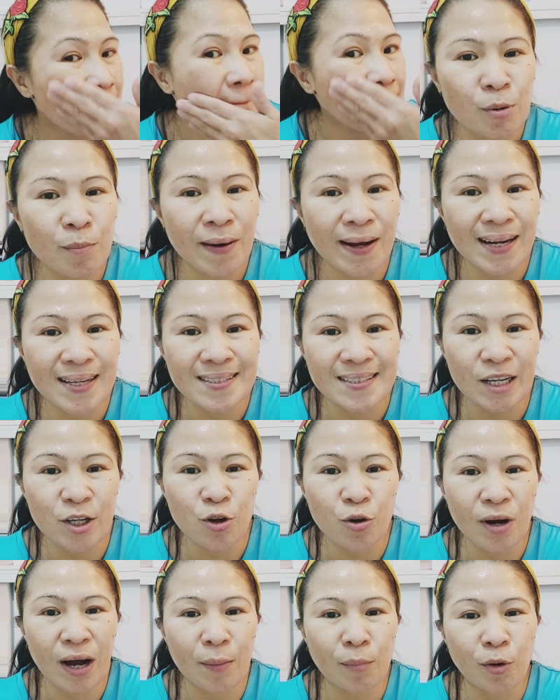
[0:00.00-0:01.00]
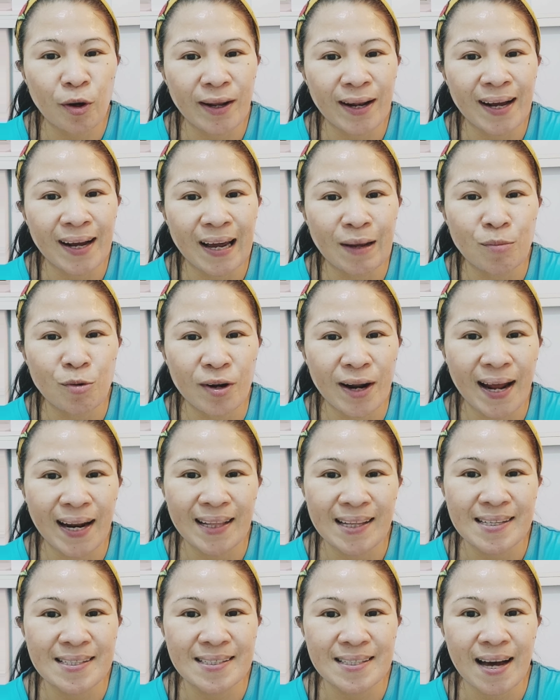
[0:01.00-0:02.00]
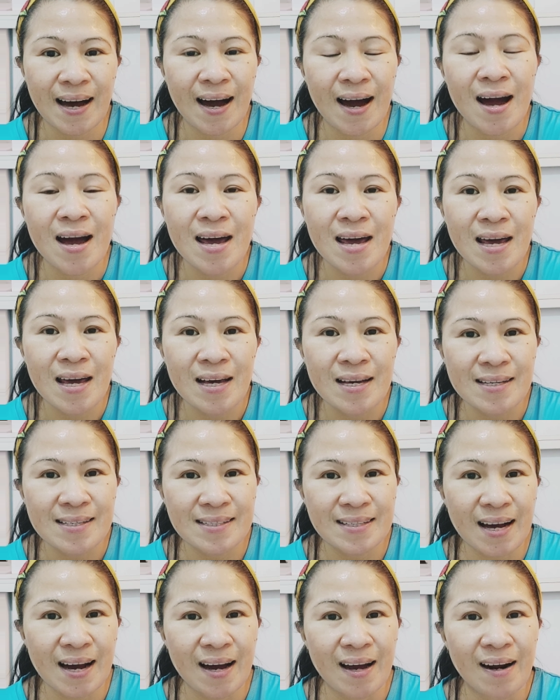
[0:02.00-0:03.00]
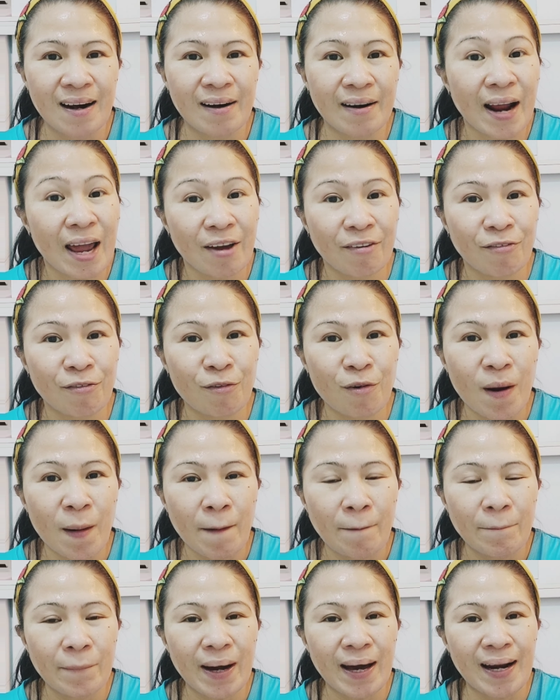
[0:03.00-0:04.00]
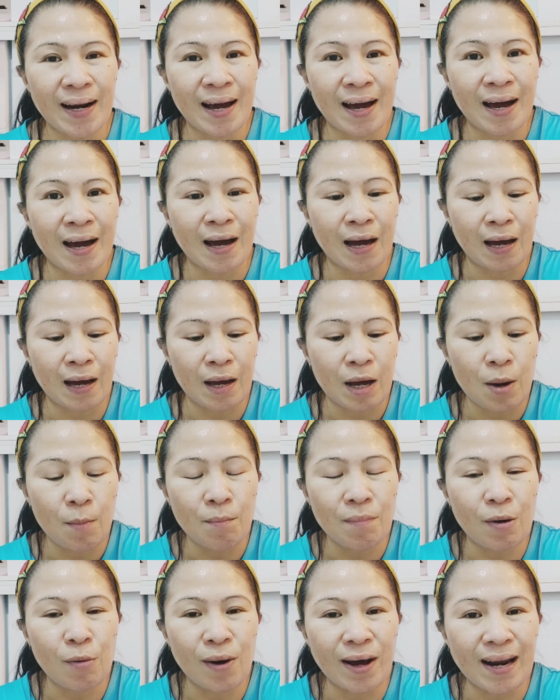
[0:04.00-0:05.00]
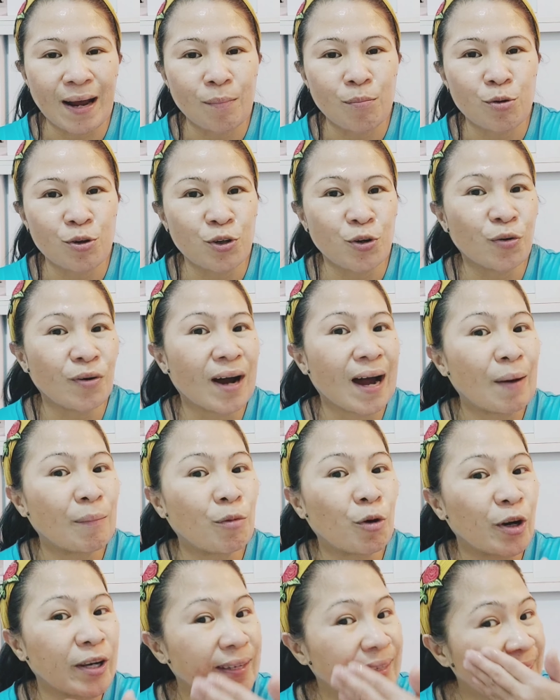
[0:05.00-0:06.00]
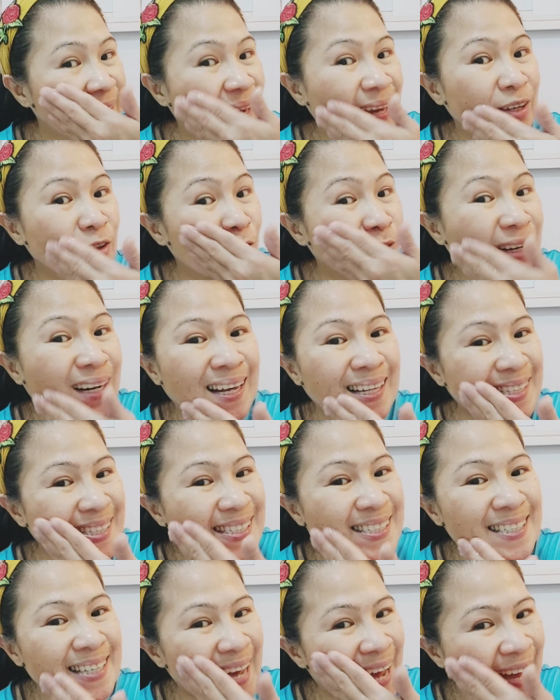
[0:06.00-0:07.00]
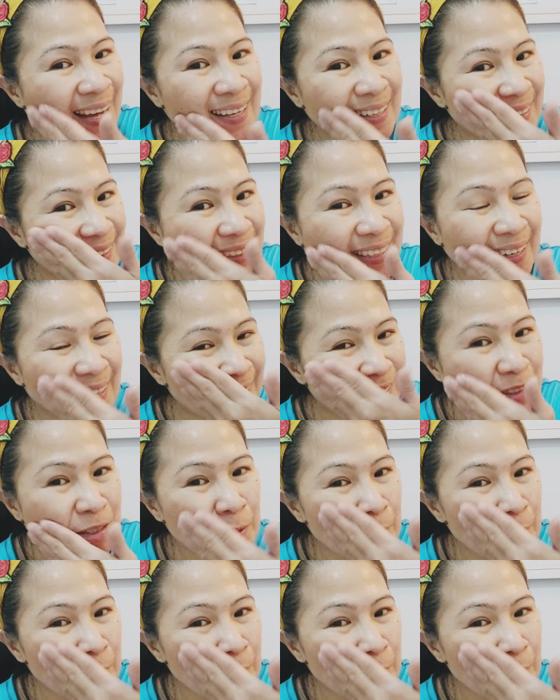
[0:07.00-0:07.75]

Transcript: Pumalansa yung amoy, lagay mo natin sa, sa ref para mawala po yung amoy niya, yung lansa. niya.